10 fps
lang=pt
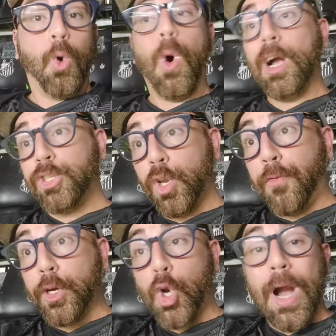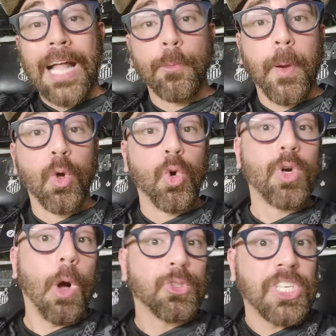O Ângelo foi jogado pelo
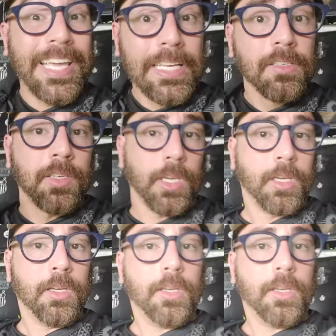Hulk aos 15.